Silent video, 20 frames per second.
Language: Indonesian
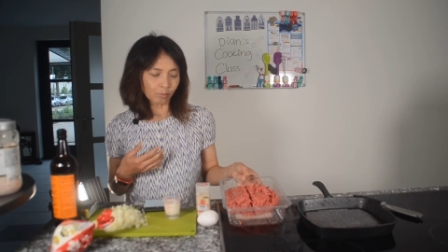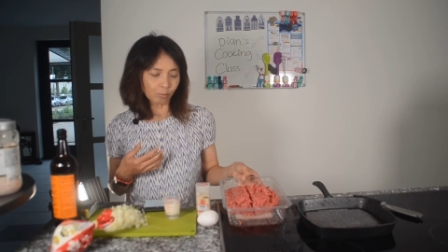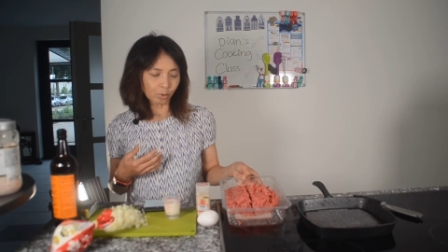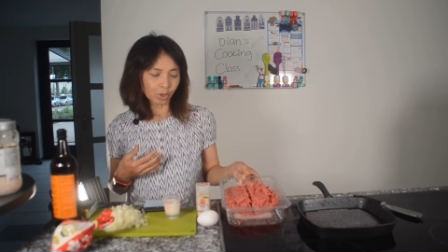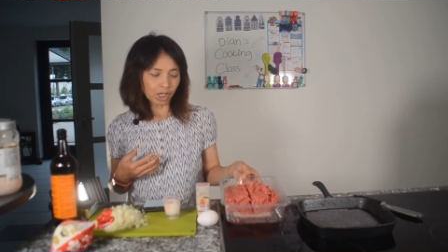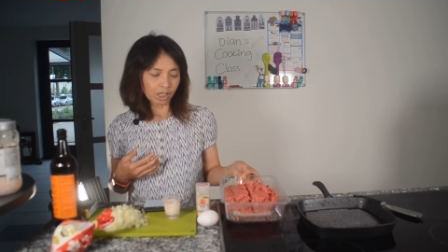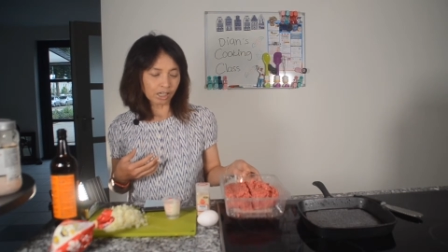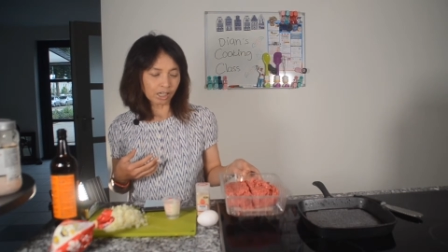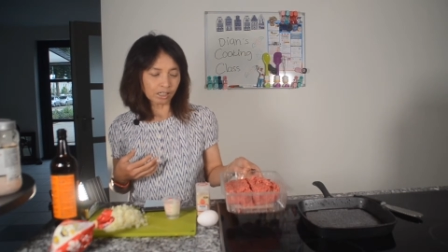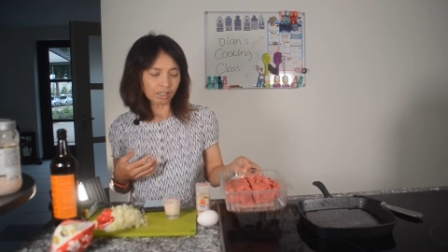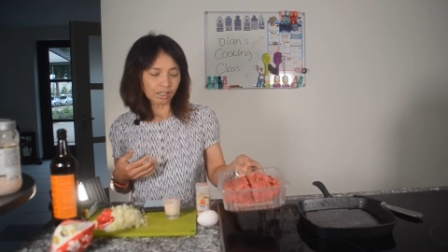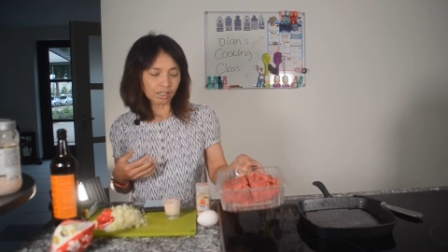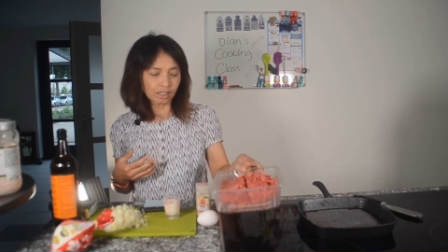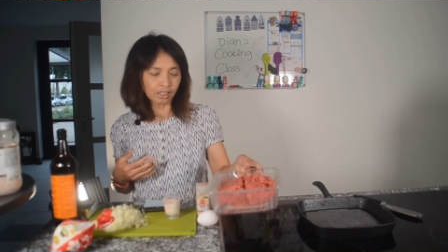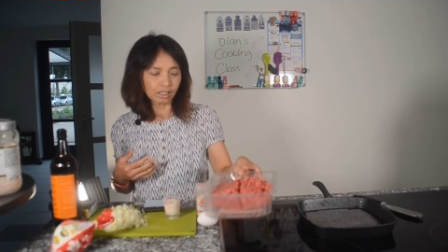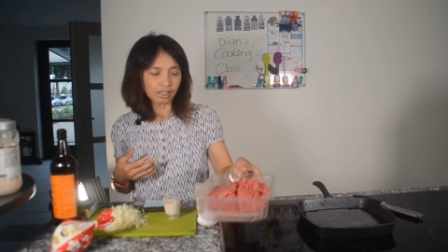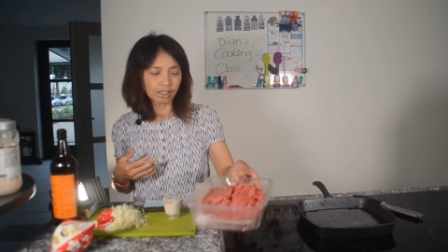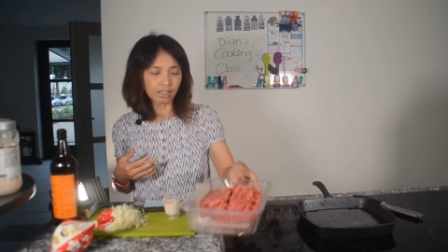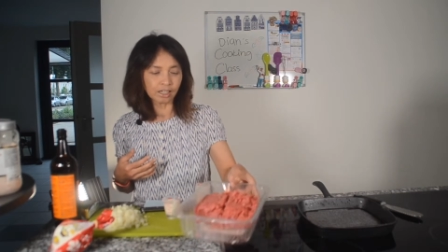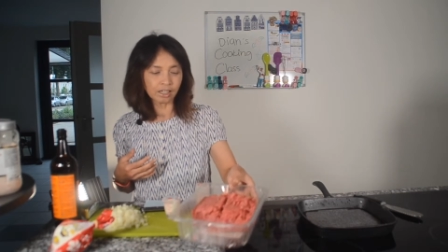punya daging
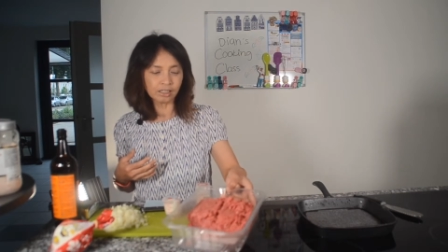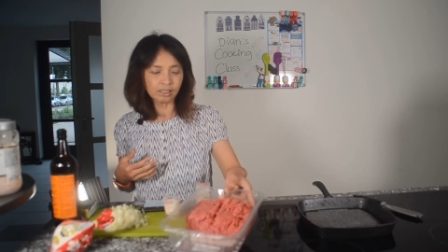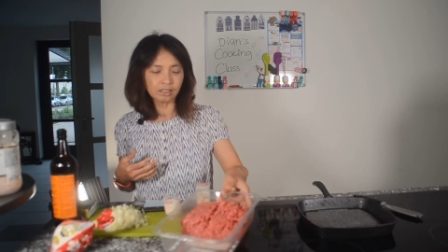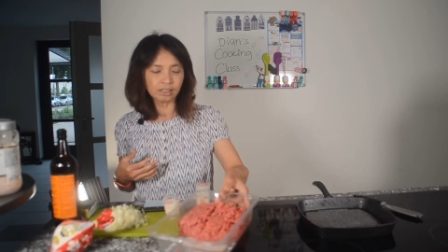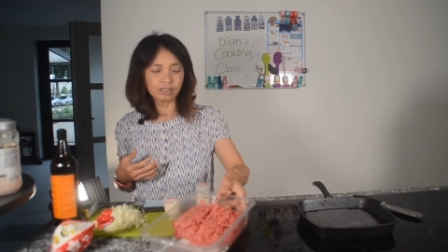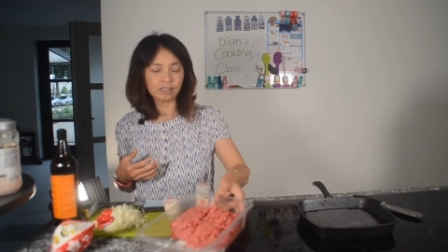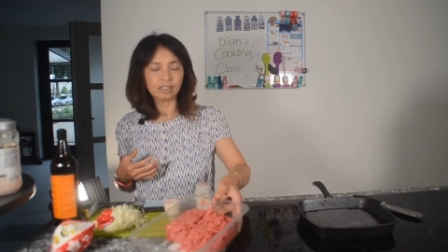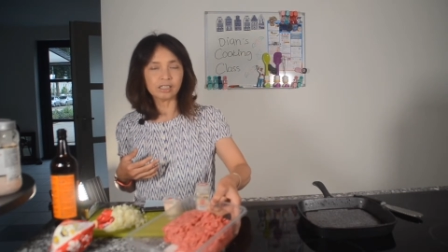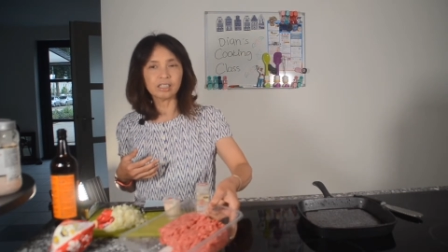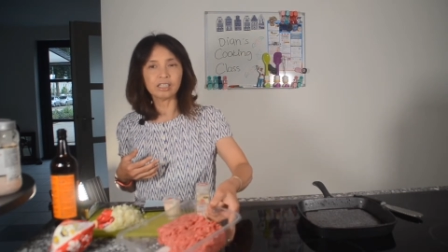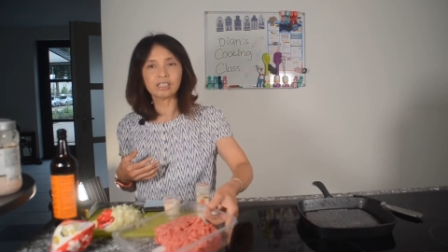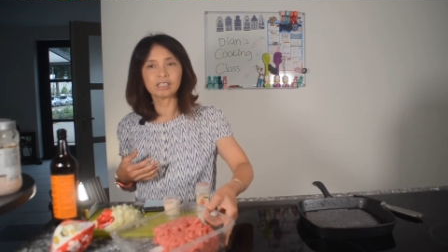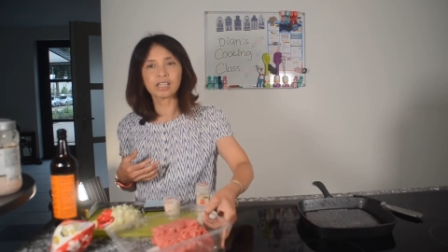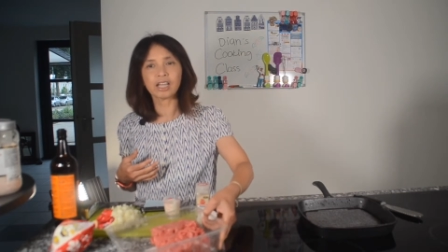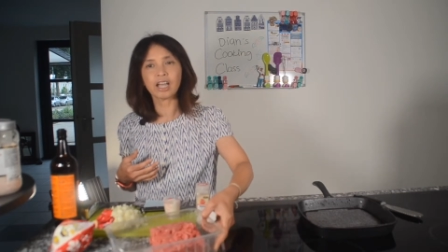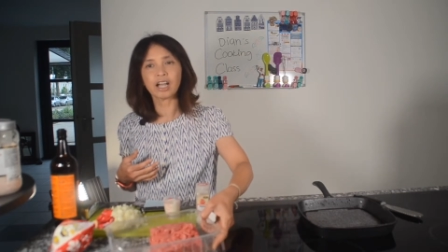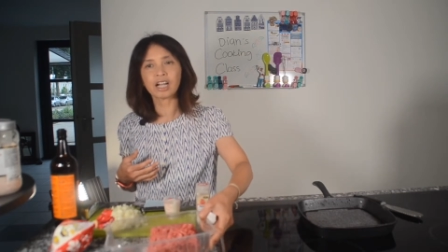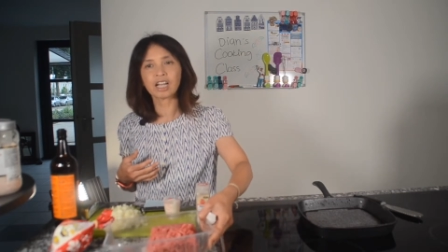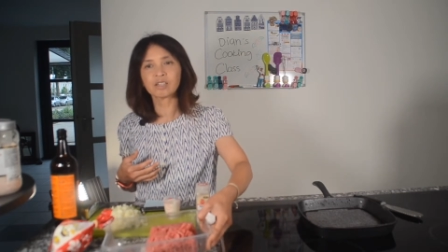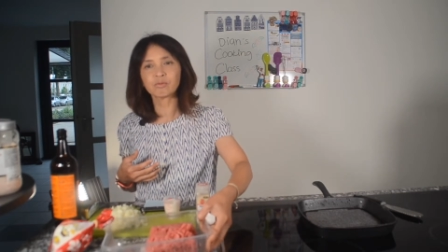giling, jadi
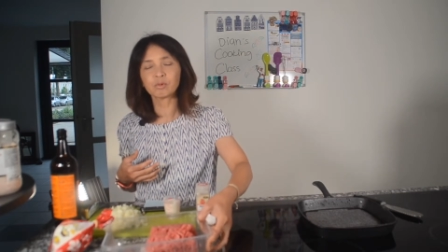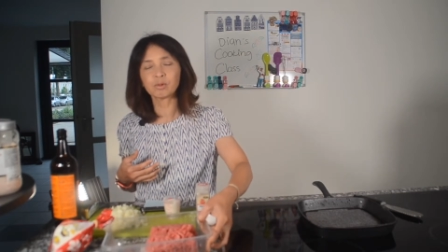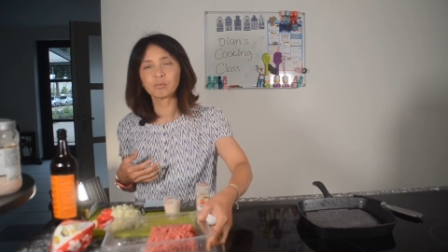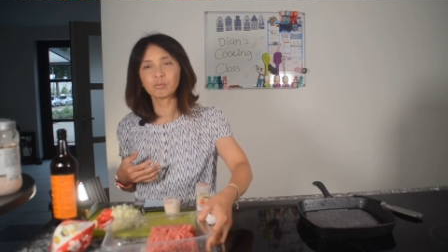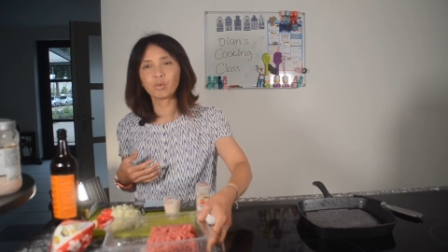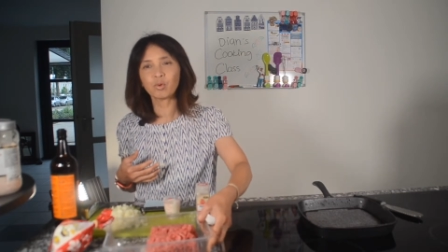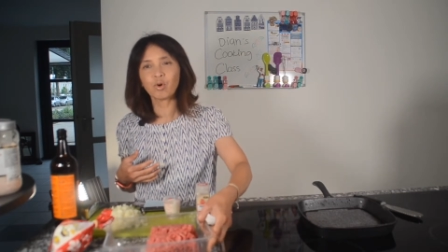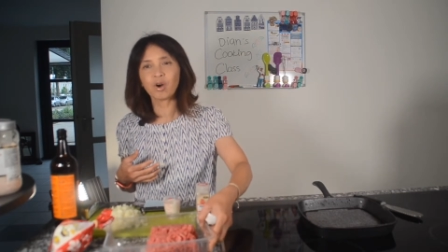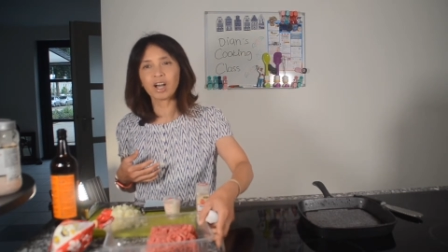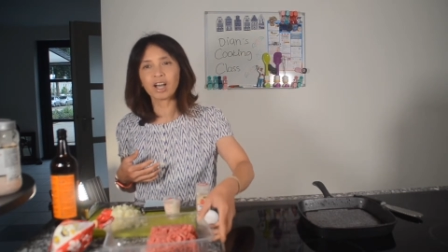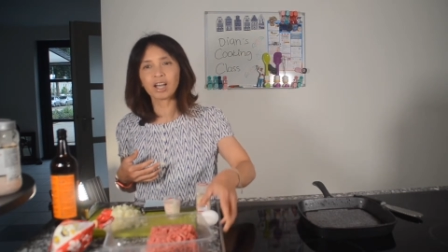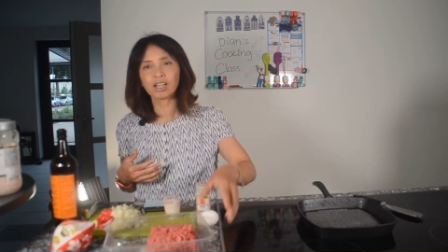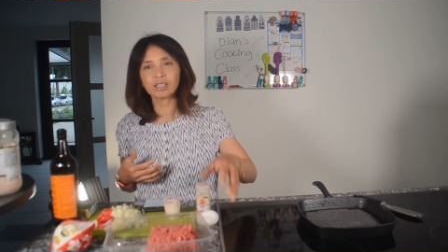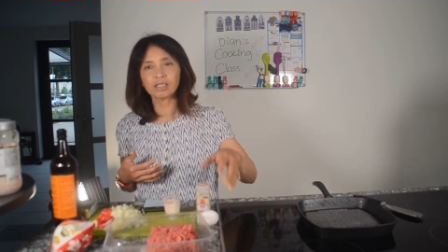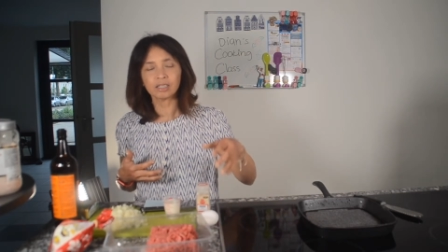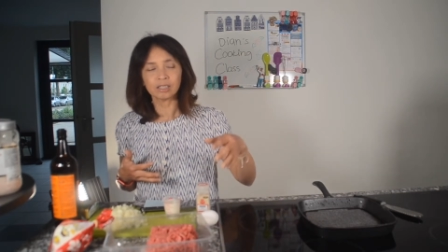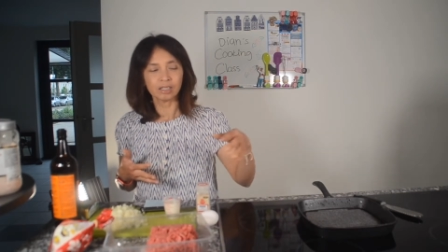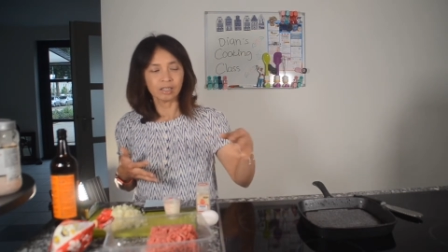saya akan membuat